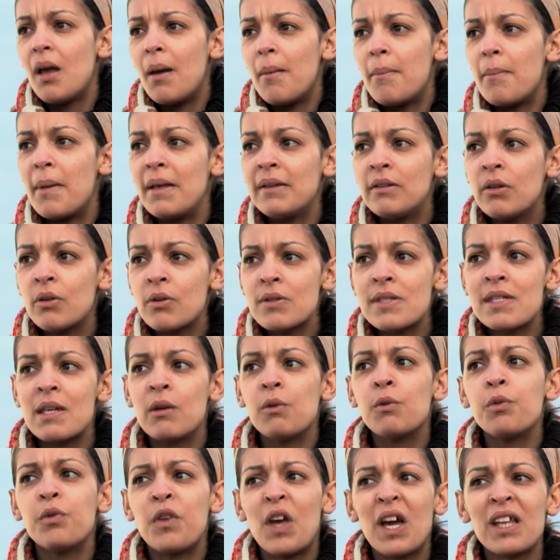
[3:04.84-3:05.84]
Maintenant, c'est
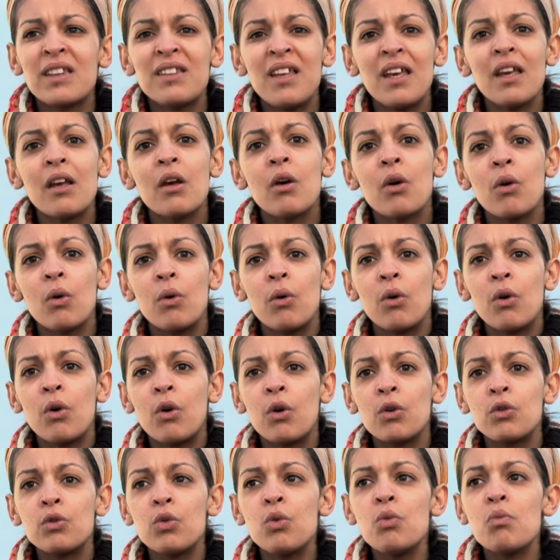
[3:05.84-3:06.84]
une fierté que,
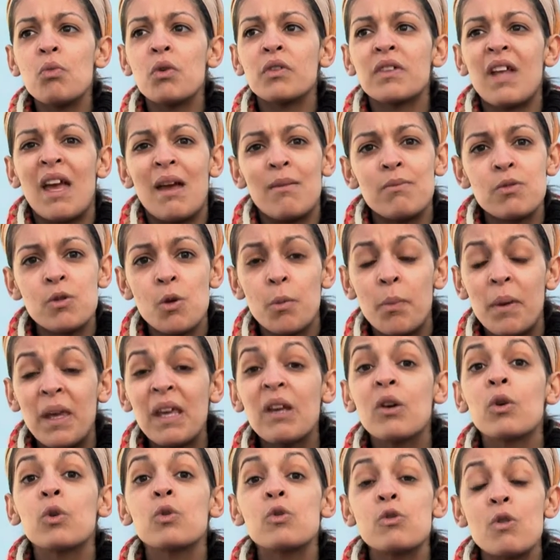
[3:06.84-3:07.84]
que, tout le monde aime ce pays,
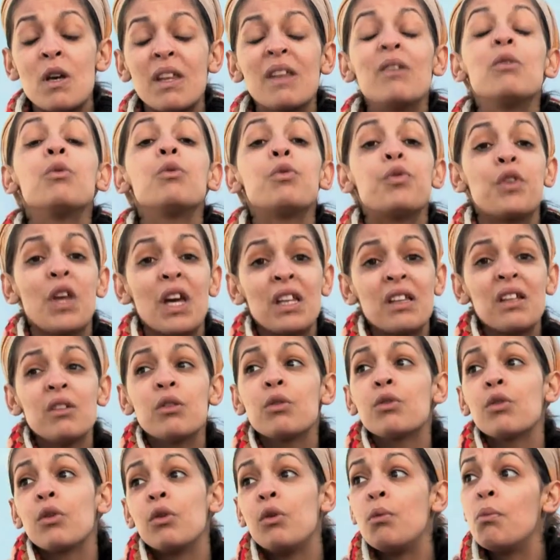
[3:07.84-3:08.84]
qu'on soit une fierté
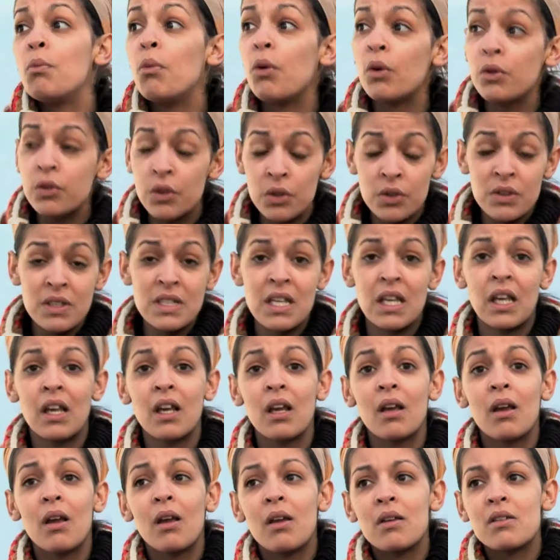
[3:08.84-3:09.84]
devant le monde entier.
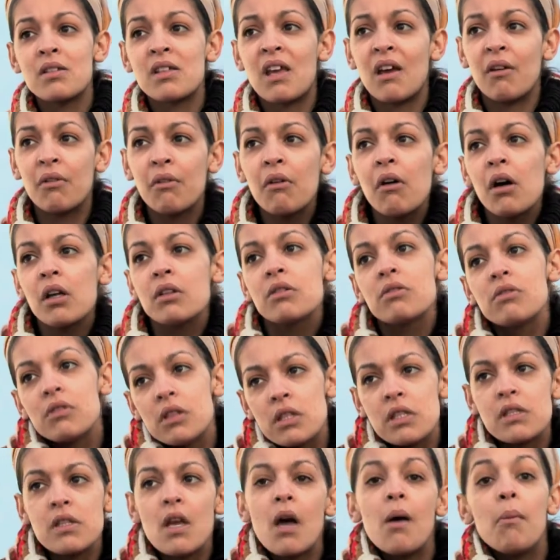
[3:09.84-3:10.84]
Parce qu'avant, un
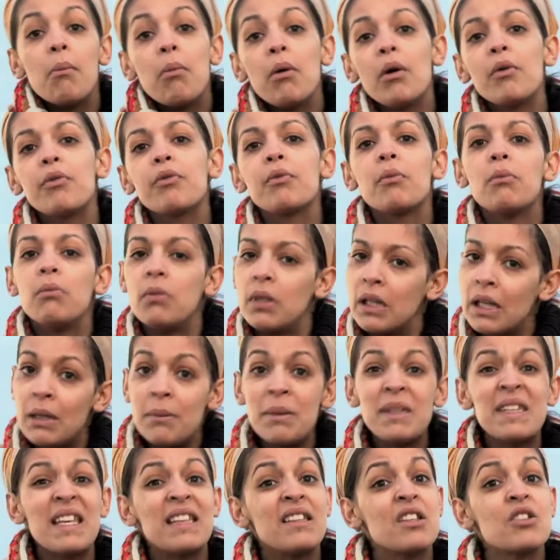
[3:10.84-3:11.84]
Tunisien, bof,
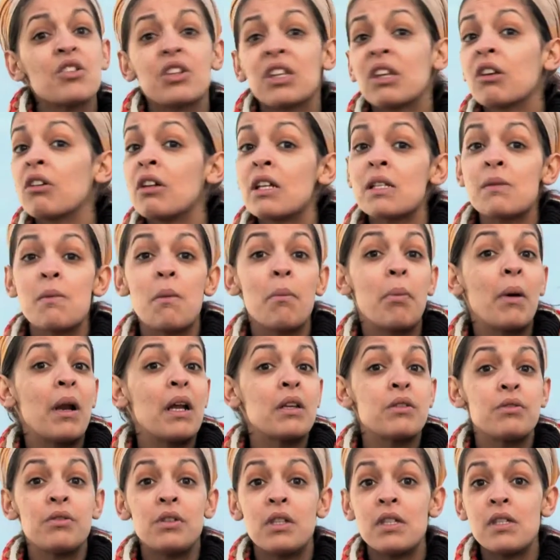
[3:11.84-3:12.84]
limite, il y a des gens qui connaissent même pas
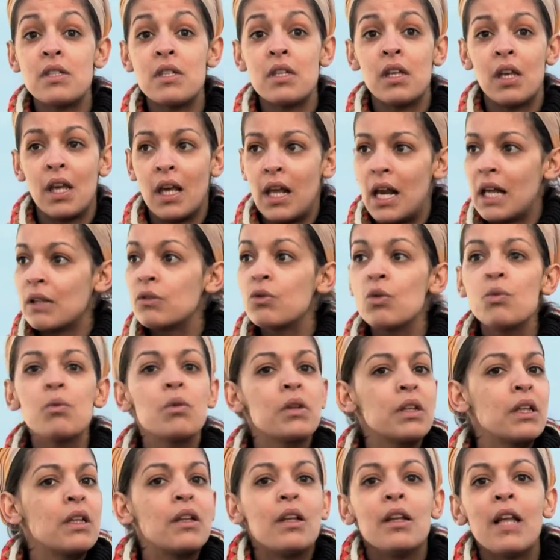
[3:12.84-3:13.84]
la Tunisie. Et là, tout le
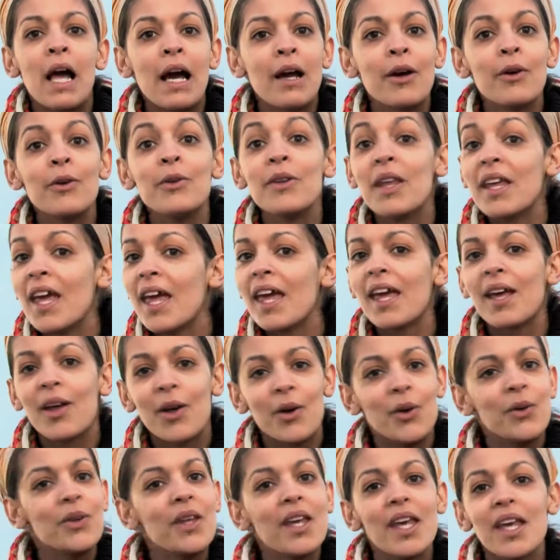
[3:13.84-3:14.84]
monde la connaît et
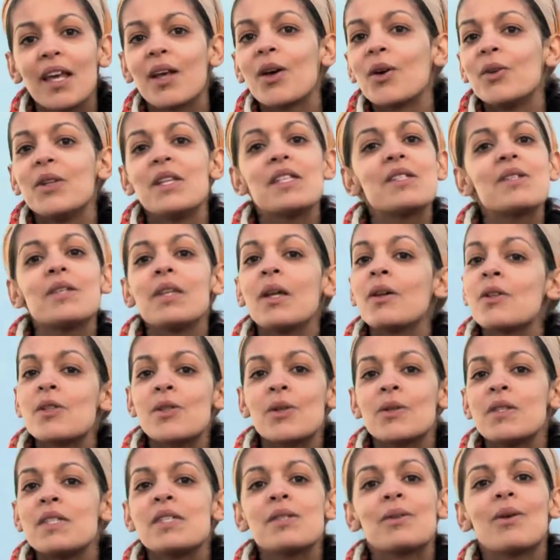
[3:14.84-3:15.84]
connaît, connaît
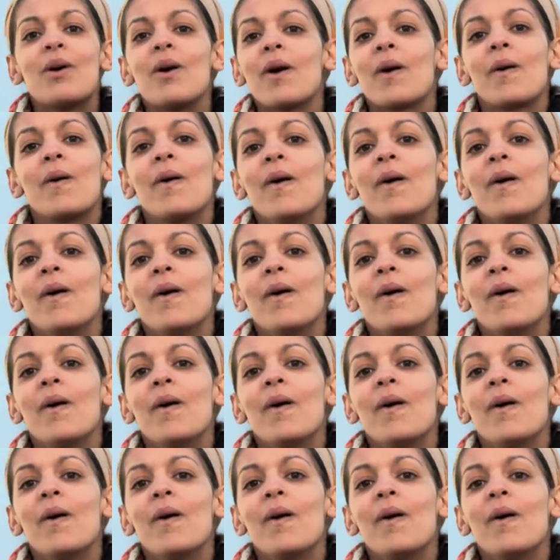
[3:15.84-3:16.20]
son histoire.